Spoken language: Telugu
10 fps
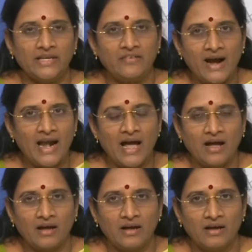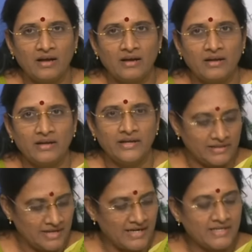ఇవాళ
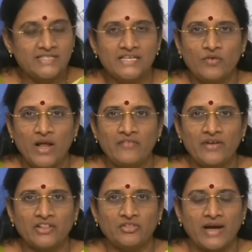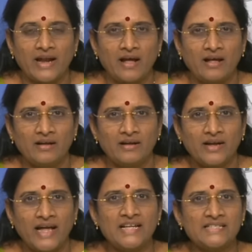ఇట్లాంటి జీవాలు ఇవ్వడం ద్వారా
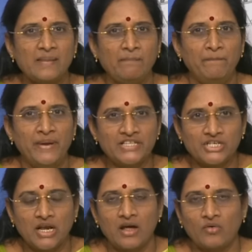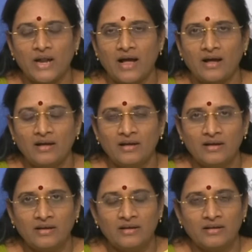కనీసం బీచ్ల్లో కూడా
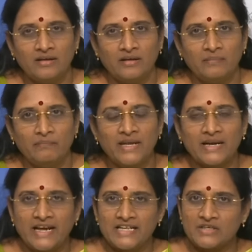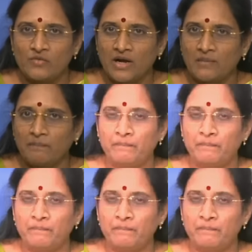మీరు కనీసం ఒక